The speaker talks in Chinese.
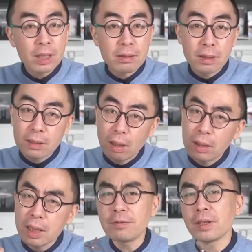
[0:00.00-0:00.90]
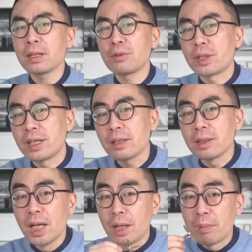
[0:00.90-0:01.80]
所以它只能朝一个方向去前
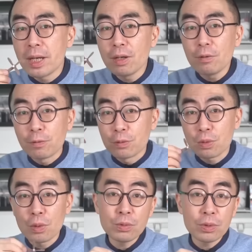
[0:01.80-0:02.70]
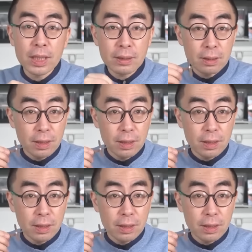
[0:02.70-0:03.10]
进，没有辅助工具呢，